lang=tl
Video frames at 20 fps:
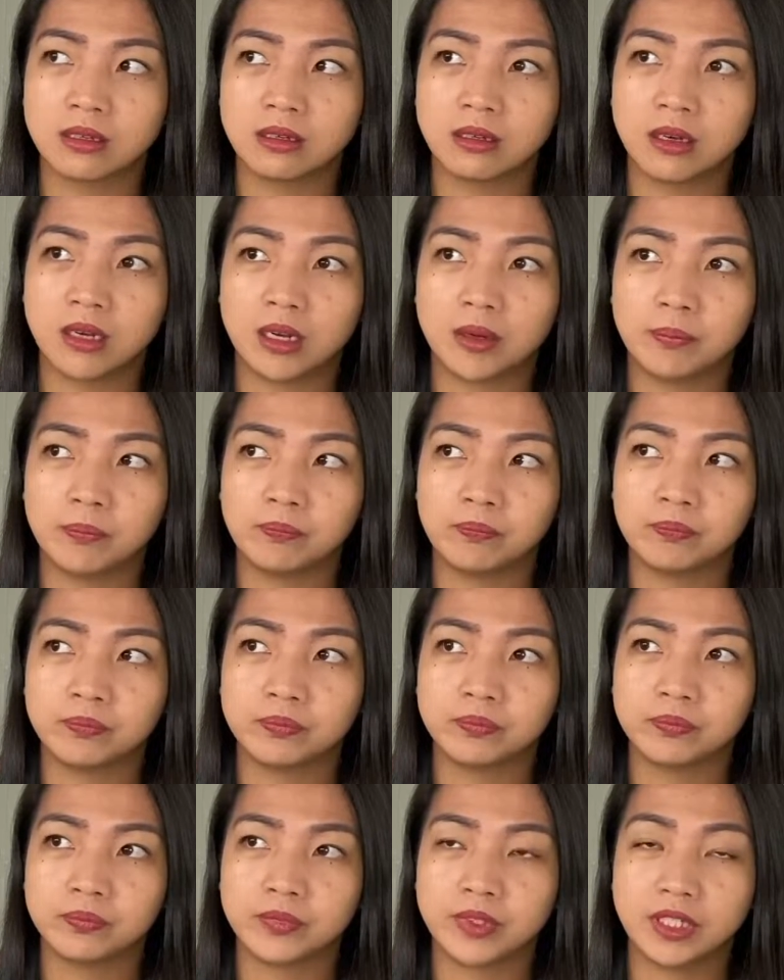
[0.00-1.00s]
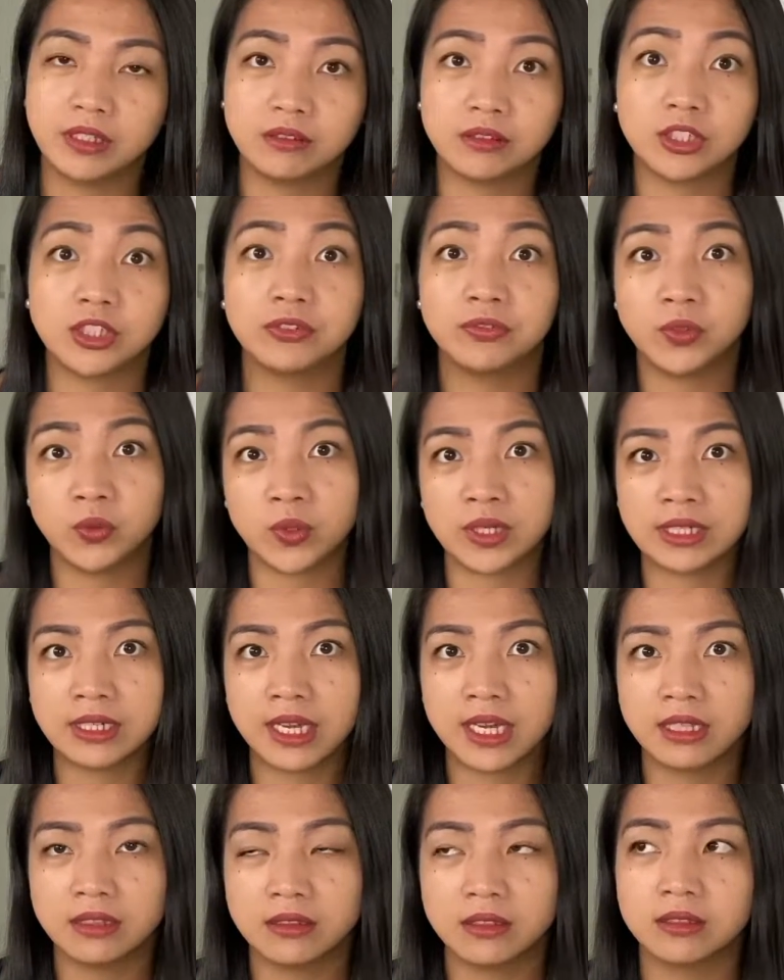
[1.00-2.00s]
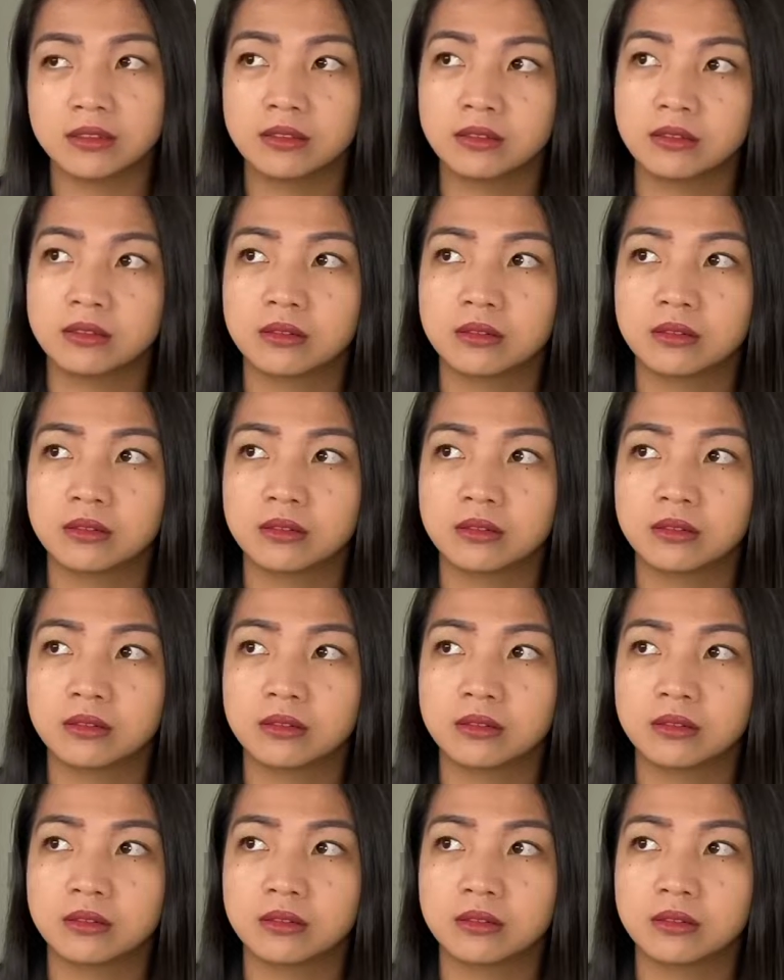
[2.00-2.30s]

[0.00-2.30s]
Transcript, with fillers: um, interview agad.